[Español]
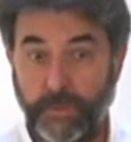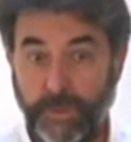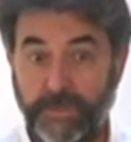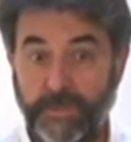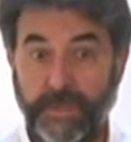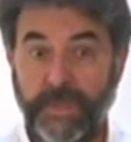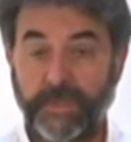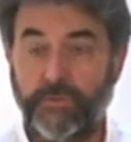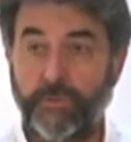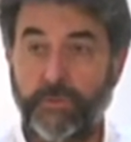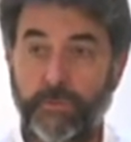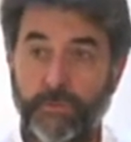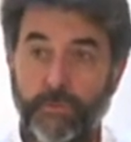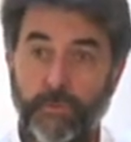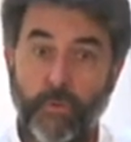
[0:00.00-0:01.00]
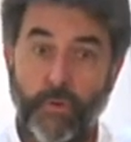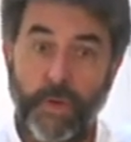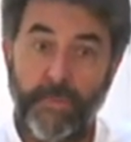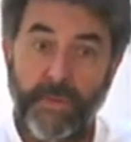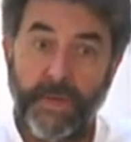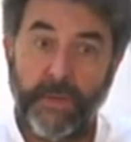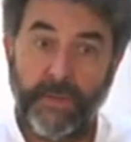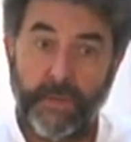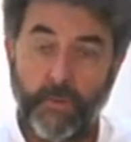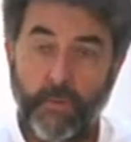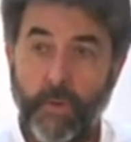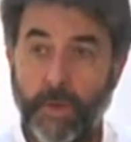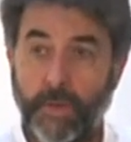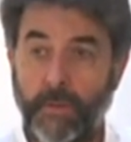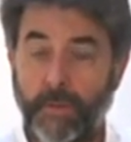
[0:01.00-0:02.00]
En este caso no hay mirada,
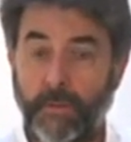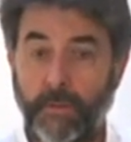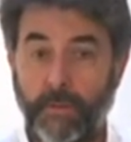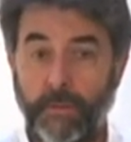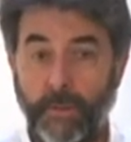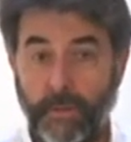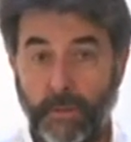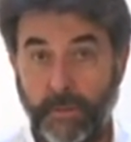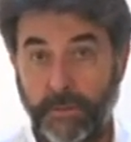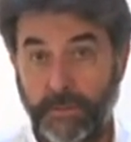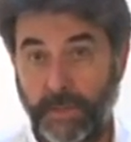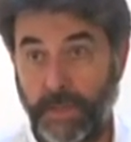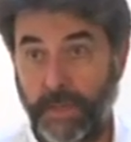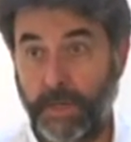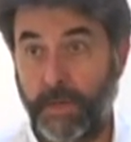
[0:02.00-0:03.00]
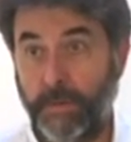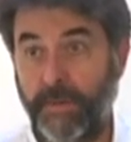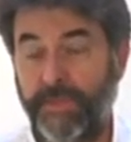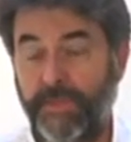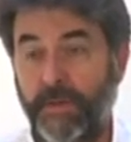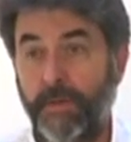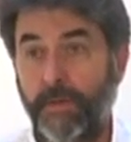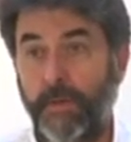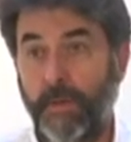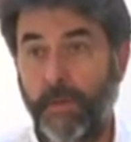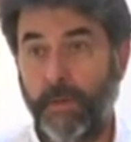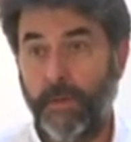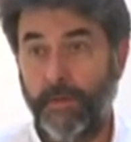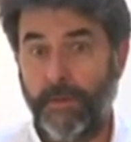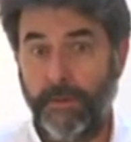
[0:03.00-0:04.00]
no hay ni siquiera cabeza,
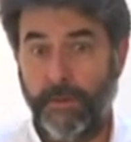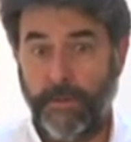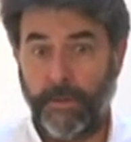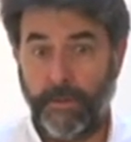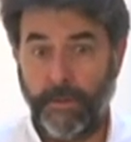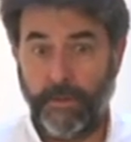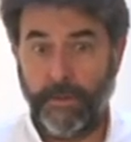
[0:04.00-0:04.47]
eh,